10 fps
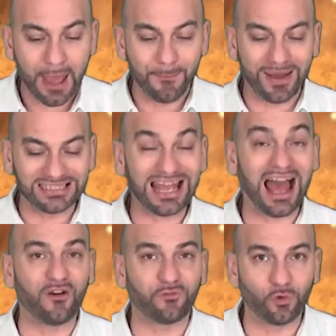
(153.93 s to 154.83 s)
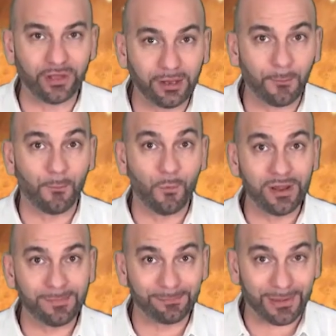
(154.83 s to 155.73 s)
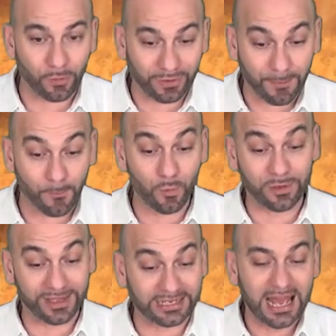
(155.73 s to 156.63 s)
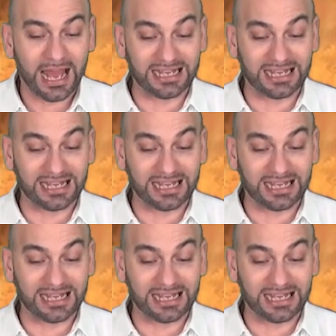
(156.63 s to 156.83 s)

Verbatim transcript: vas a fluir muy, pero que muy bien.